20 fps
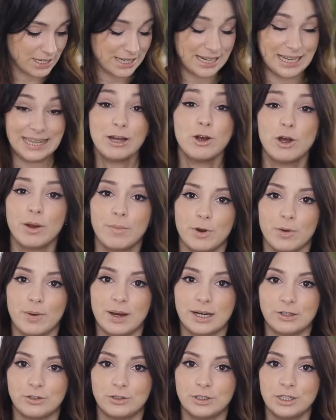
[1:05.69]
así que tengo que
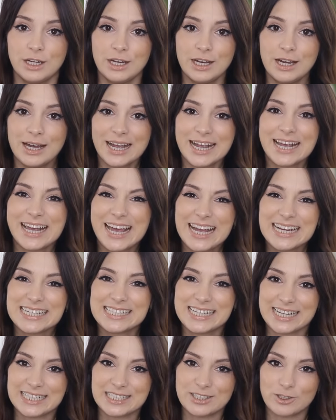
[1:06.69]
probarlo. ¿Qué
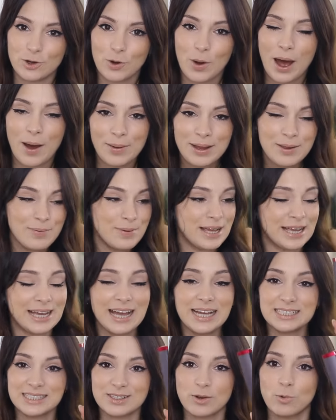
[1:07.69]
es esto? ¿Habéis visto?
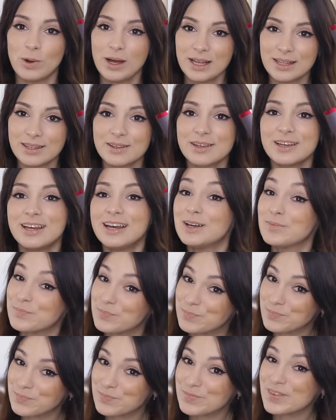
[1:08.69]
¿Qué es? ¿What?
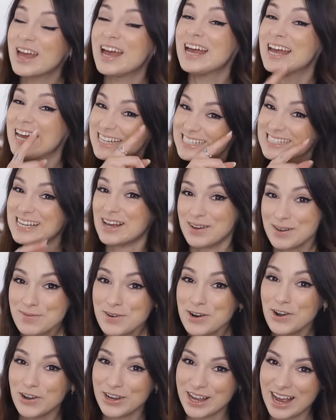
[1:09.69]

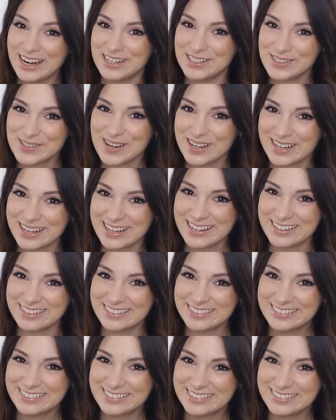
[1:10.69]
Sabemos lo que han hecho aquí.